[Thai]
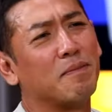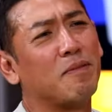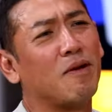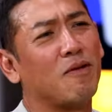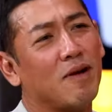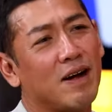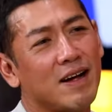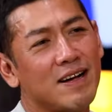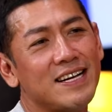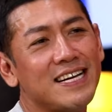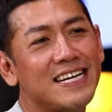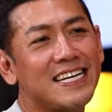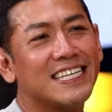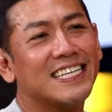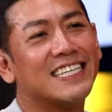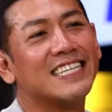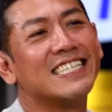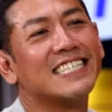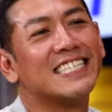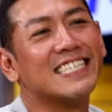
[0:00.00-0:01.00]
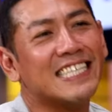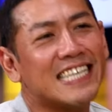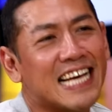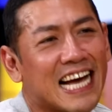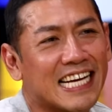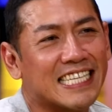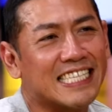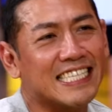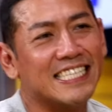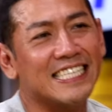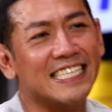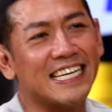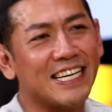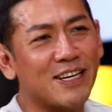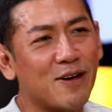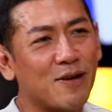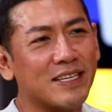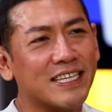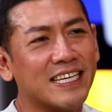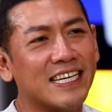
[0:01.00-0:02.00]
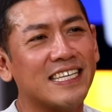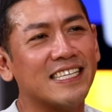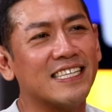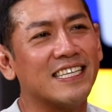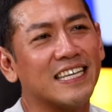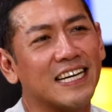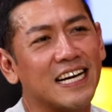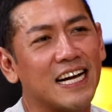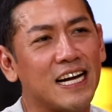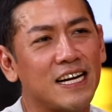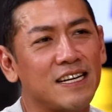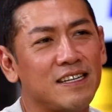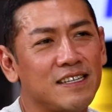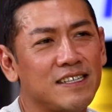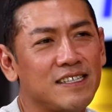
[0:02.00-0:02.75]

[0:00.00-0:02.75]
มาบอกว่าเคยเจอยายที่เสือนอนกินนะคะ